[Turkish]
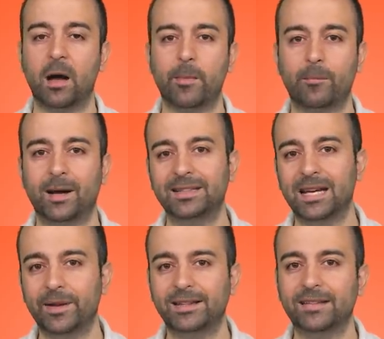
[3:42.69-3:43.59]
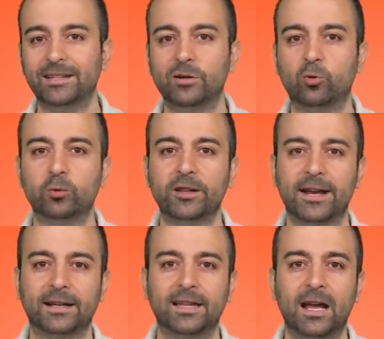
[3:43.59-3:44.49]
ama maddeleme tekniğini
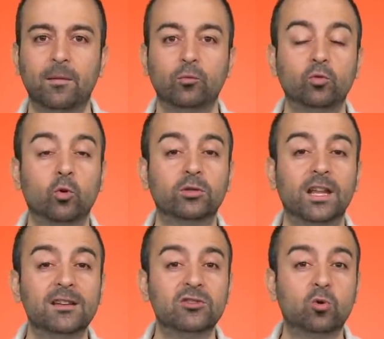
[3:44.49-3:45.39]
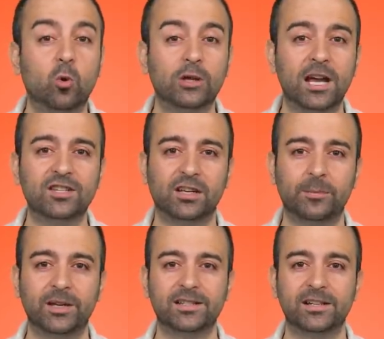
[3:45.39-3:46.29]
kullanarak da notlarınızı kolayca
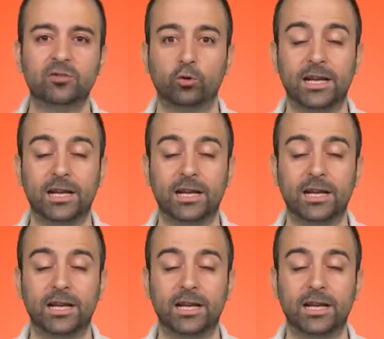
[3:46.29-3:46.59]
alabilirsiniz.